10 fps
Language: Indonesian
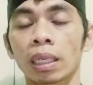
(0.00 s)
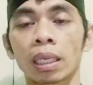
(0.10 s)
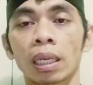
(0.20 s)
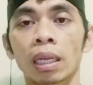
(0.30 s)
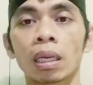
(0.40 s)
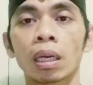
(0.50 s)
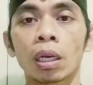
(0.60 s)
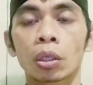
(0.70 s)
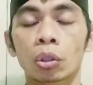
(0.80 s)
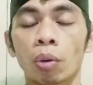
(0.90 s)
Niki ring
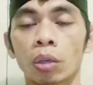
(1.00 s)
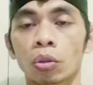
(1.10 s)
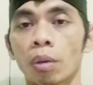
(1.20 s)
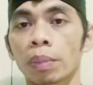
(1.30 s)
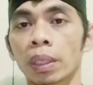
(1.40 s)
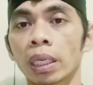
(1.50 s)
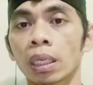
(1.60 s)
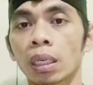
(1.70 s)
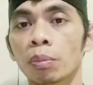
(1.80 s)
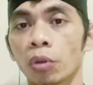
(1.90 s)
suang-suang pelinggih
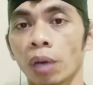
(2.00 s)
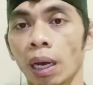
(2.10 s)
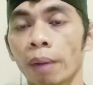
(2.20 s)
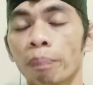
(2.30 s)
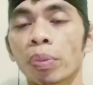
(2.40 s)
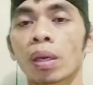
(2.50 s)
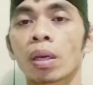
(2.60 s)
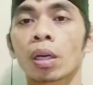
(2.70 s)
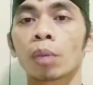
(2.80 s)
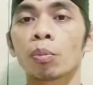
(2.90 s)
nike munggah.
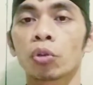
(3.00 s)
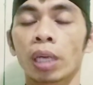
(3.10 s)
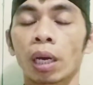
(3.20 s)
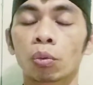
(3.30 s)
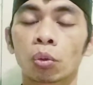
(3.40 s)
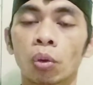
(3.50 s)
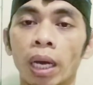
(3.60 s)
Kemudian untuk